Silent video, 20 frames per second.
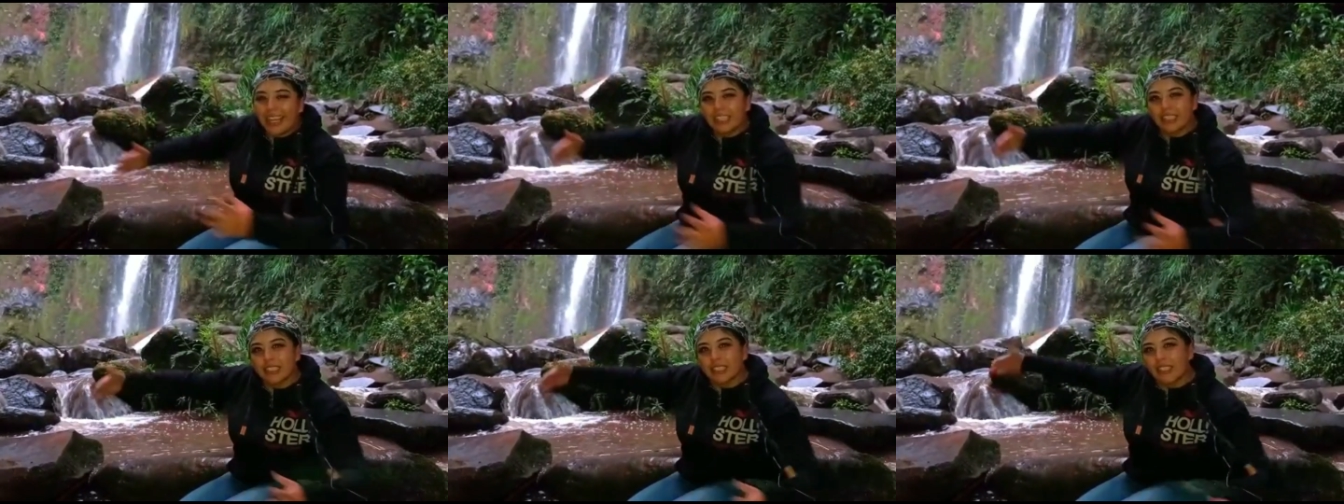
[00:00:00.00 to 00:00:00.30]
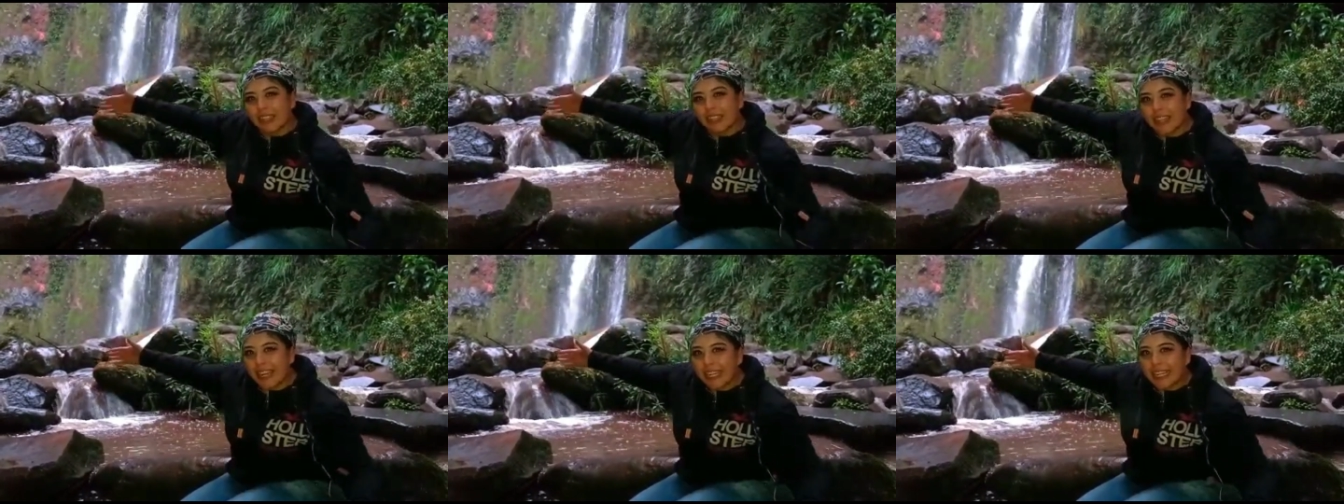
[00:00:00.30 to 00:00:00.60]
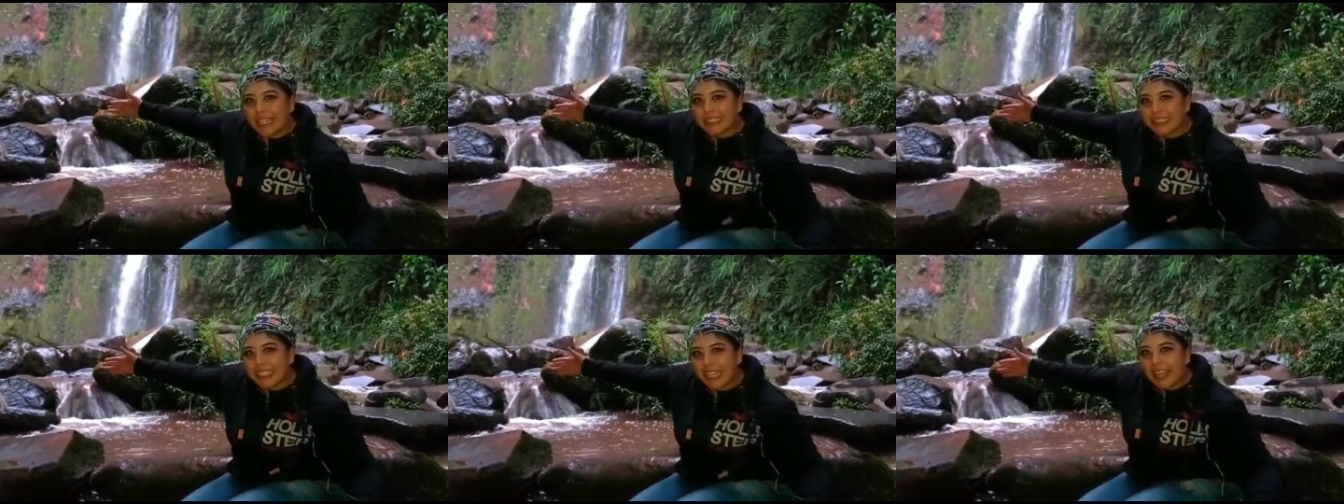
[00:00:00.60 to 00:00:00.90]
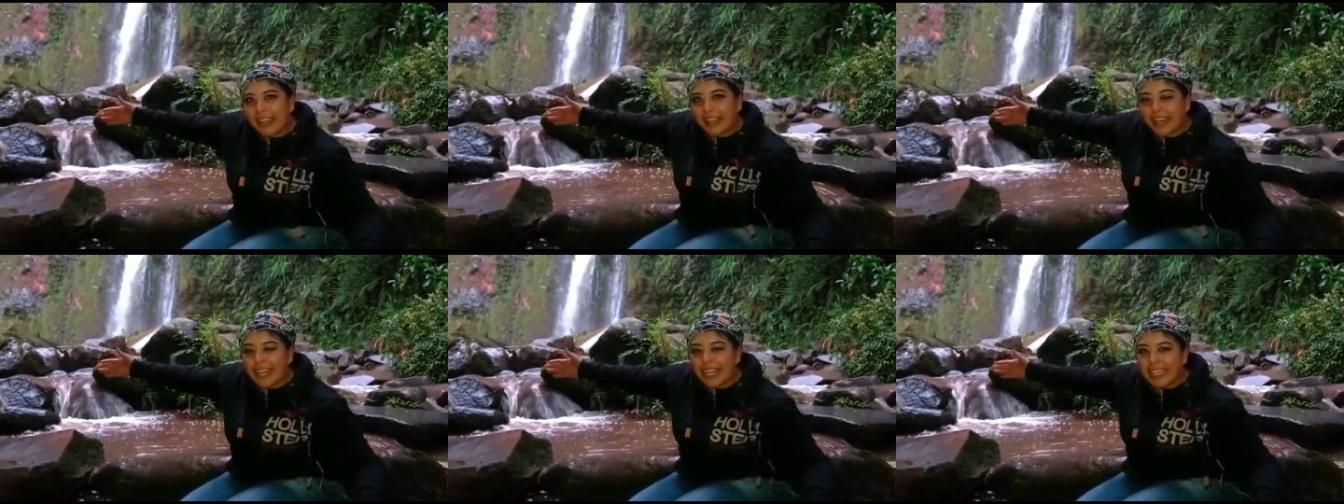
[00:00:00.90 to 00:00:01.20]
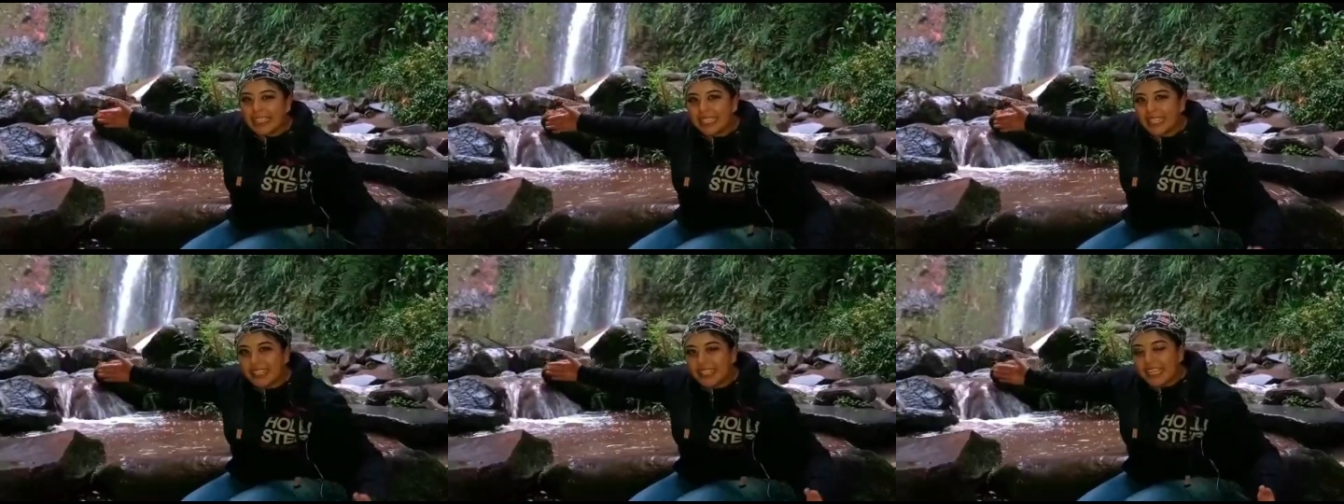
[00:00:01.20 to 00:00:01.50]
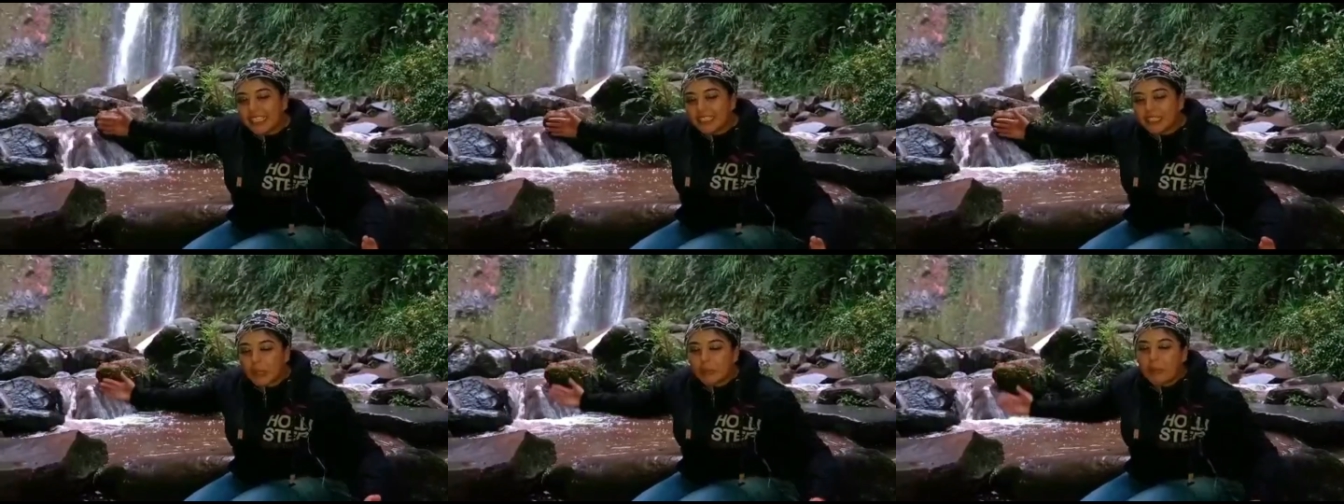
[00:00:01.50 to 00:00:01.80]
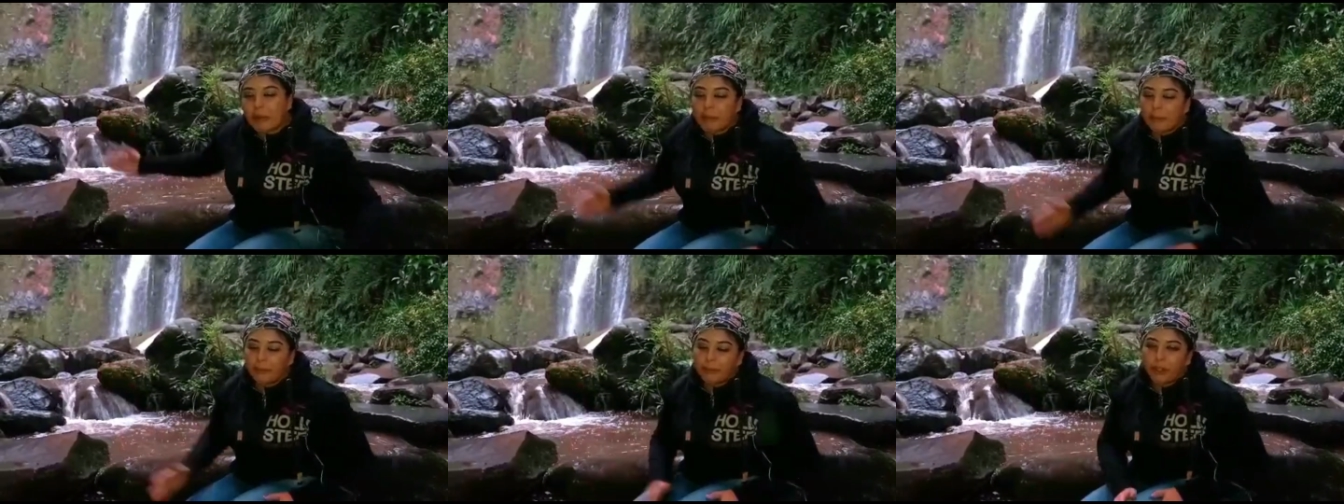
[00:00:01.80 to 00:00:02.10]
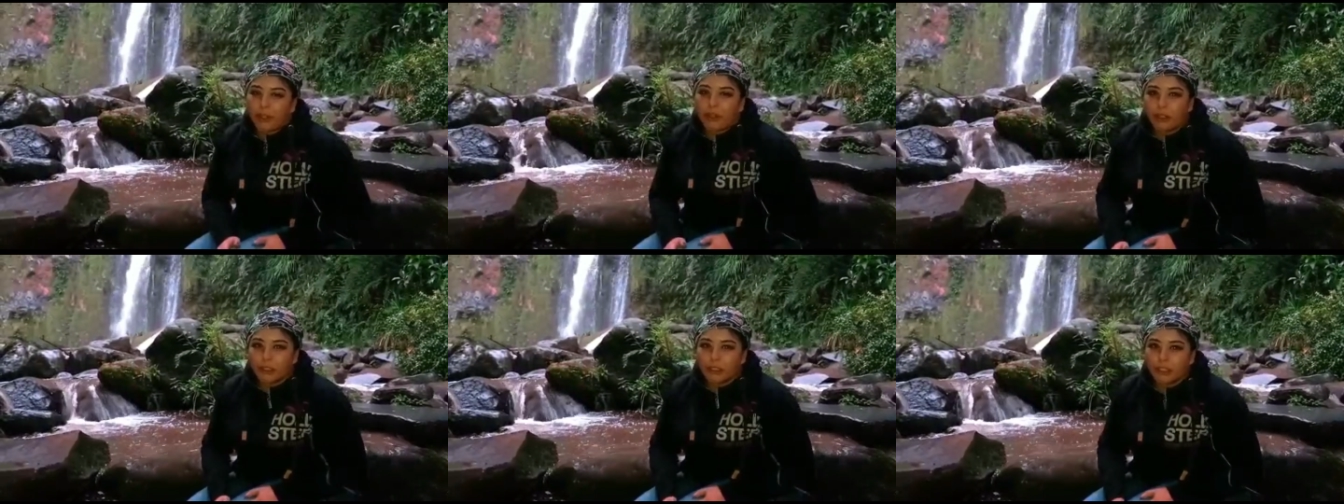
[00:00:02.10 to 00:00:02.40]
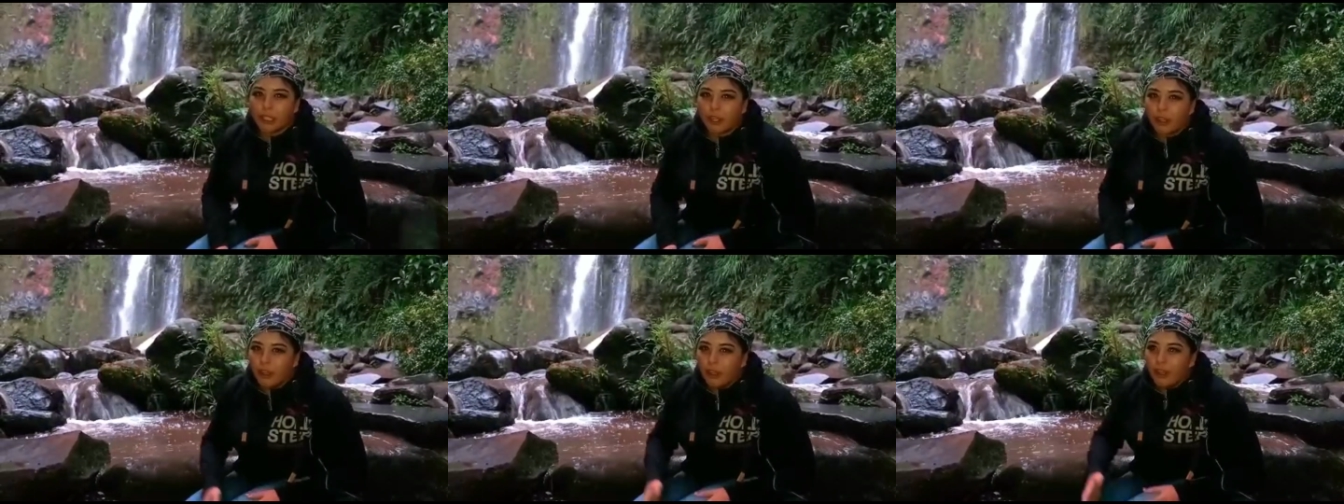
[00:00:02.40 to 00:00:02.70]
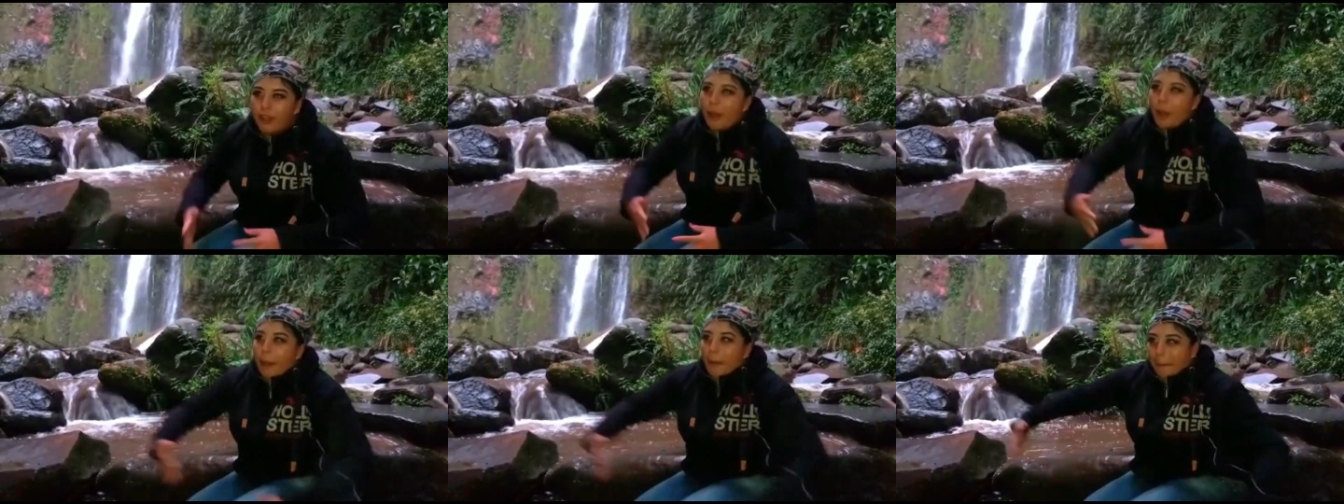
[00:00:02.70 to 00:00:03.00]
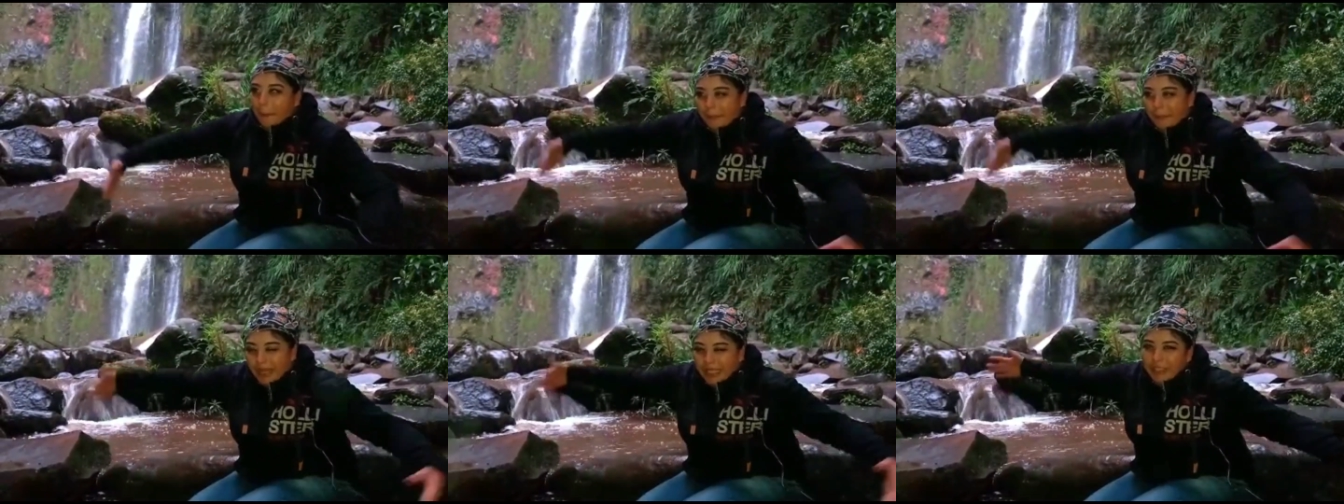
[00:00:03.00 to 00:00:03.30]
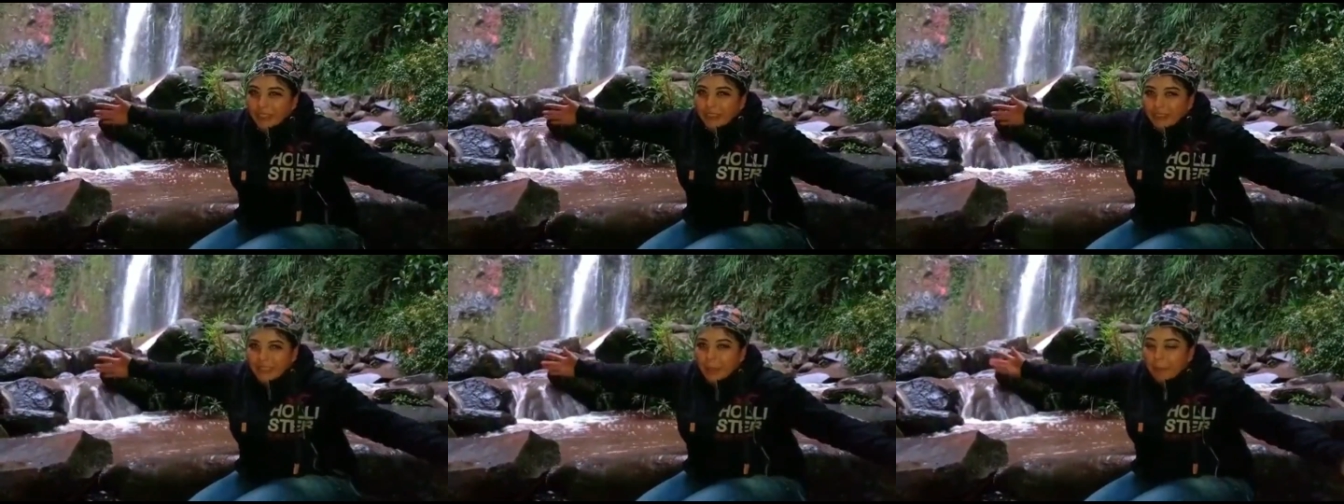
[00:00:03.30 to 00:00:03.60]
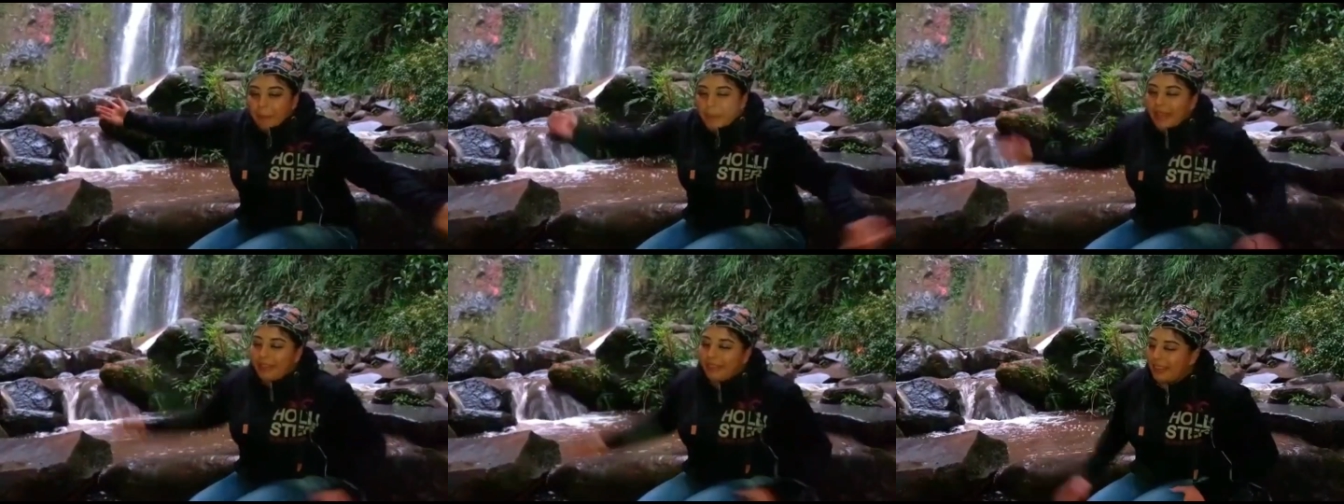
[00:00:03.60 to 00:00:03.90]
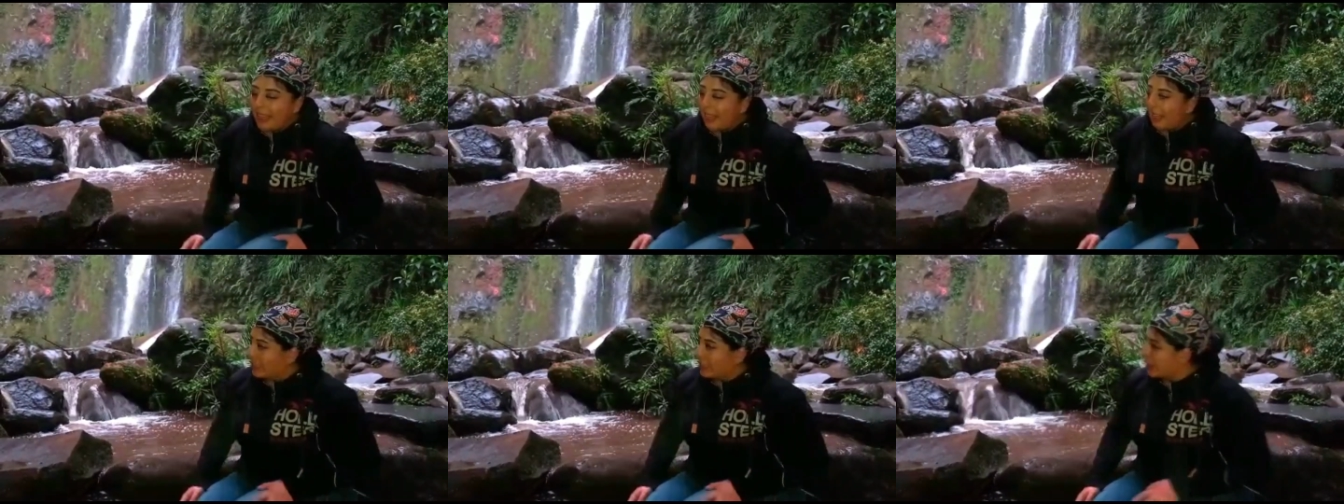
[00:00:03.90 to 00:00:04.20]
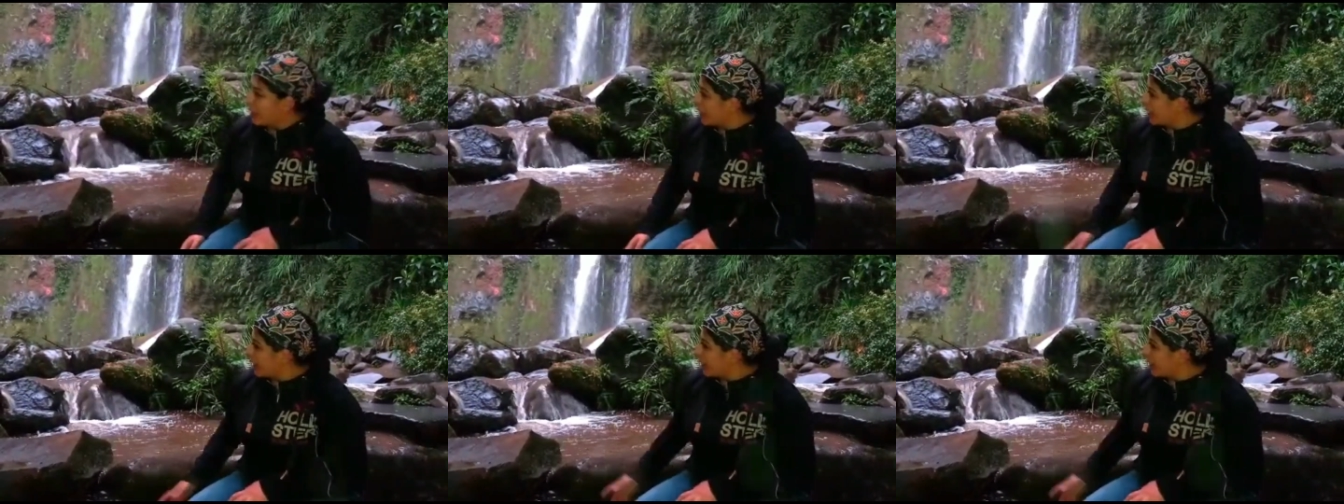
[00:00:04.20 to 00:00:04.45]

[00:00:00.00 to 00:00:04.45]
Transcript: el ancho de la cascada es de 10,8 metros también de ancho.